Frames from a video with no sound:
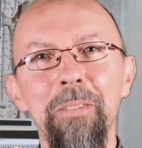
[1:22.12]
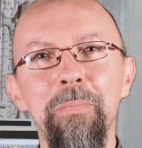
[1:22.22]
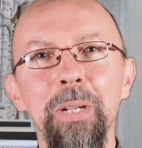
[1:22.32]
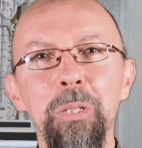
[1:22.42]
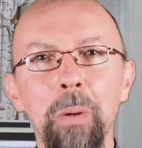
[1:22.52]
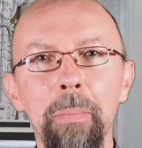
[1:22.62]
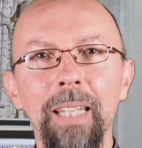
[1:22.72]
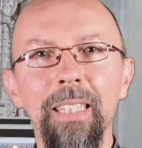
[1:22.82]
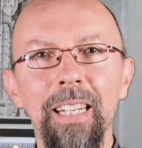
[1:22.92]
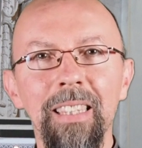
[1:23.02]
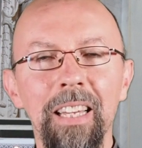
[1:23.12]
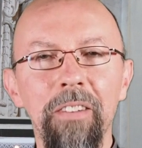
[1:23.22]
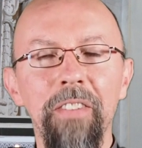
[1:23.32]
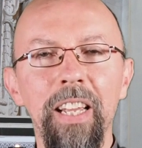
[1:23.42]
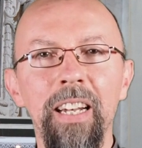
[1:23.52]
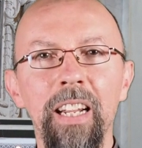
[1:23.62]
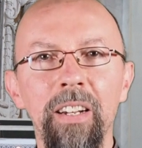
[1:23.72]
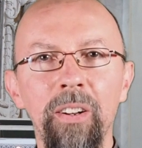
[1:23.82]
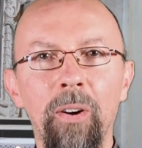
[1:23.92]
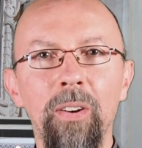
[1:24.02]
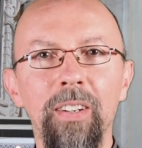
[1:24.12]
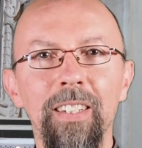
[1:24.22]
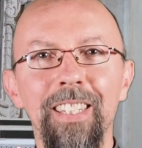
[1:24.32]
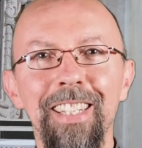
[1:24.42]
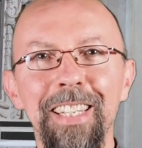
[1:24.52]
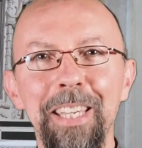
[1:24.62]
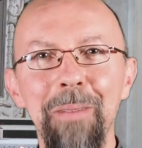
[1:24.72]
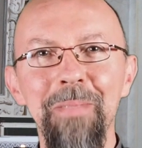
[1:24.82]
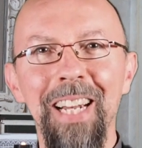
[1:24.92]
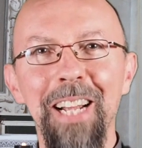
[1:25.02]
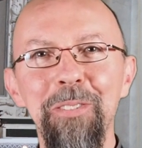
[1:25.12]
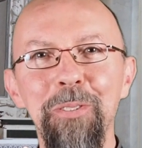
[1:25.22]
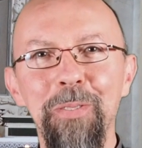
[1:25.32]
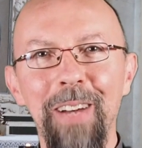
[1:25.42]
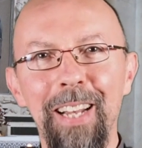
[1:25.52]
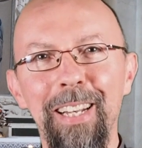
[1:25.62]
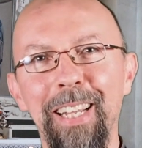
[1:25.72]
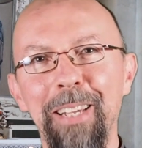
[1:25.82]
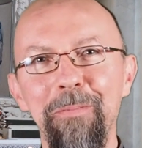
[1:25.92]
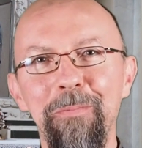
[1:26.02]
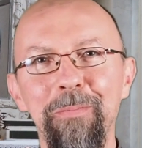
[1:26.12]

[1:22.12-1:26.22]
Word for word: Ma sua madre intervenne, no, si chiamerà Giovanni.